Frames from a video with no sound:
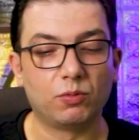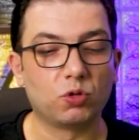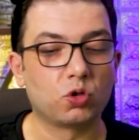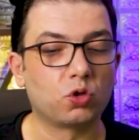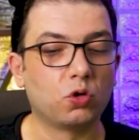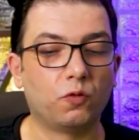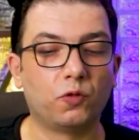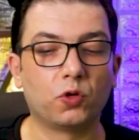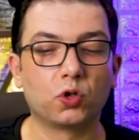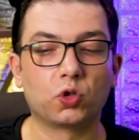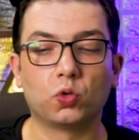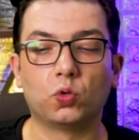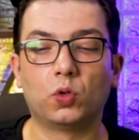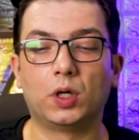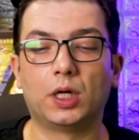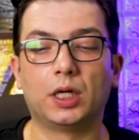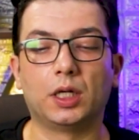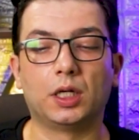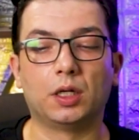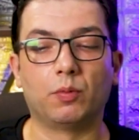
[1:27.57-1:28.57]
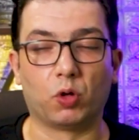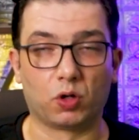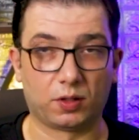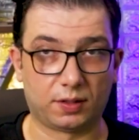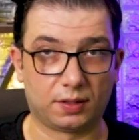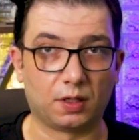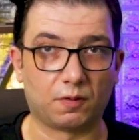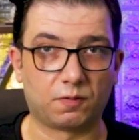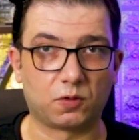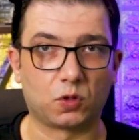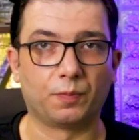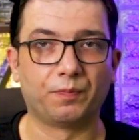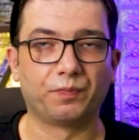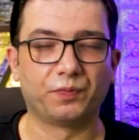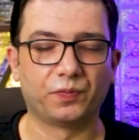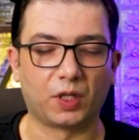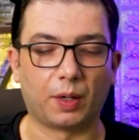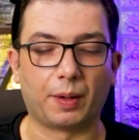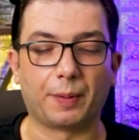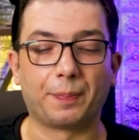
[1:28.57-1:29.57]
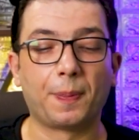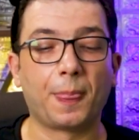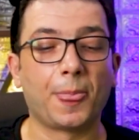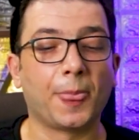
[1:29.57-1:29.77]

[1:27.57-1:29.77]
بنشوفه جوا البوكس نفسه طيب